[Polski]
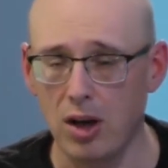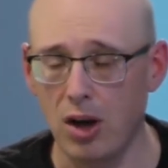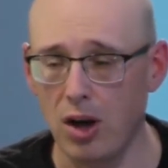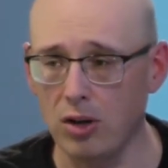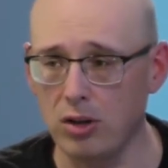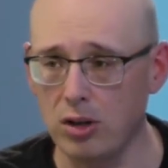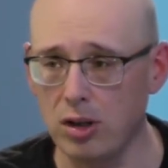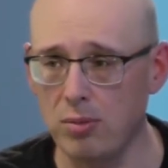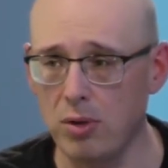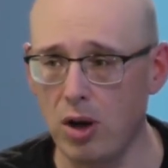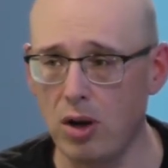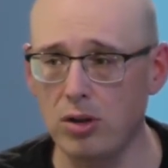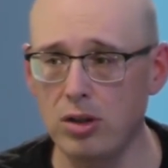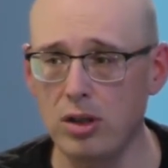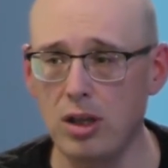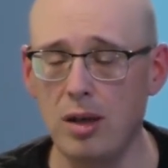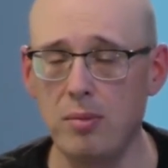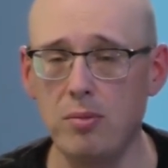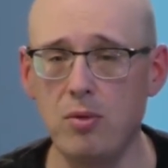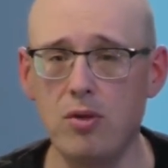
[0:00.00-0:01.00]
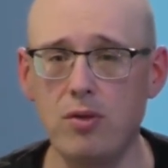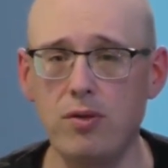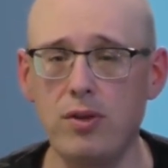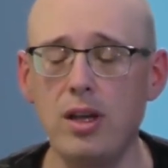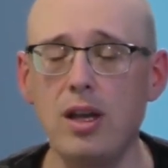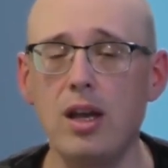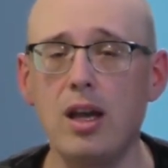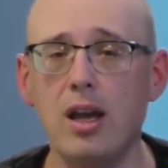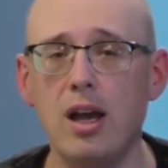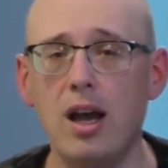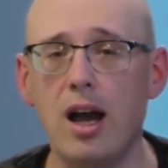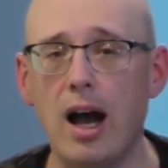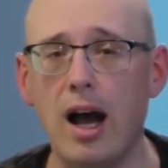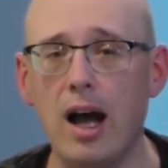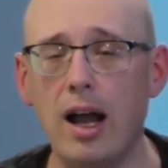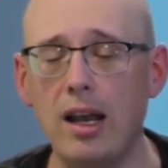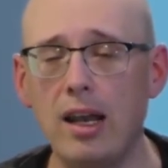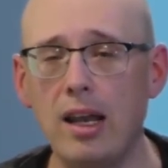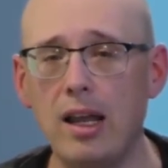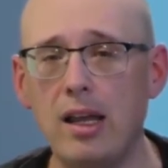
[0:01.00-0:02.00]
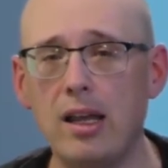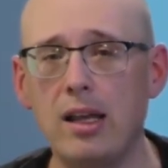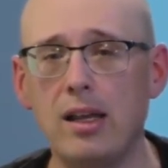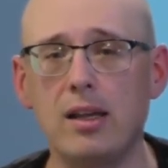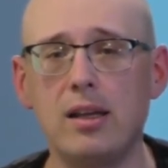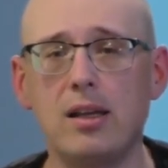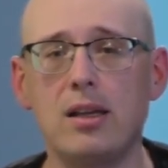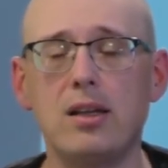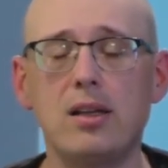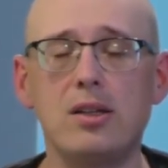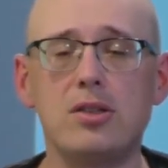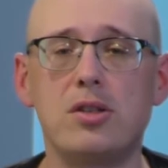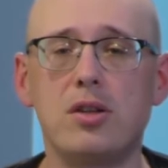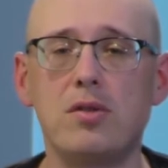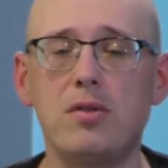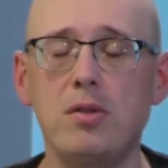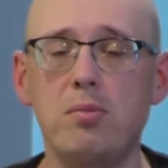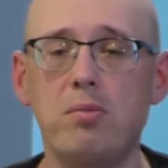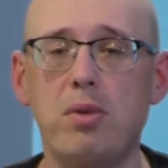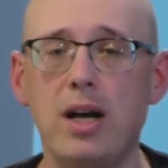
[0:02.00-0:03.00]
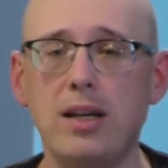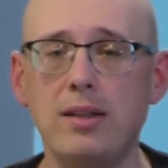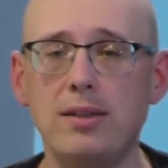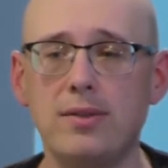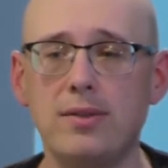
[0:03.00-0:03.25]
O no tym właśnie, on nie mówi, no ale e, Czyli to Państwo,